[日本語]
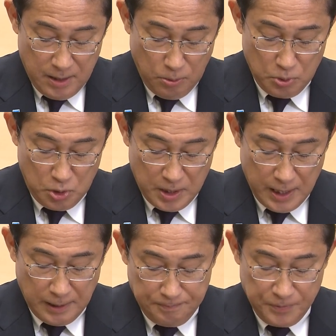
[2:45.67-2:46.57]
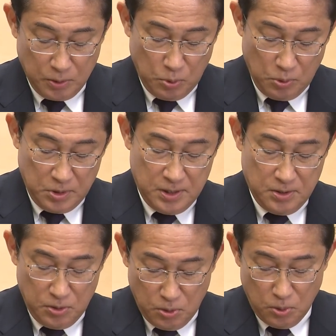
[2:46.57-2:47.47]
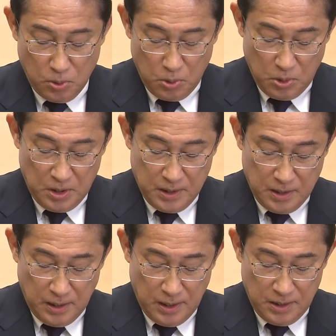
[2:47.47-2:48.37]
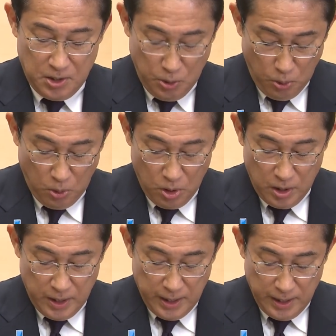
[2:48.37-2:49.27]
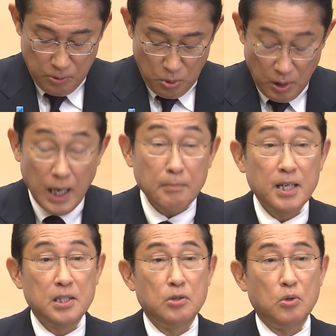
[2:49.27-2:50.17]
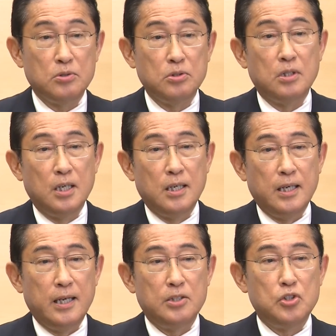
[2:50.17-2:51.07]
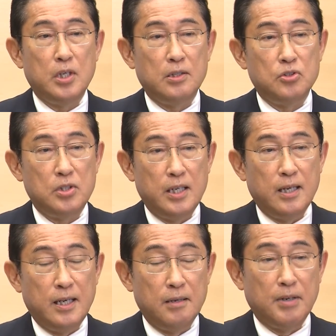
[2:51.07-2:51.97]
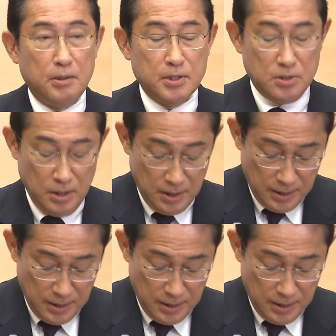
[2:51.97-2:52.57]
こうしたこの必要費用、これを幅広く支援してまいります。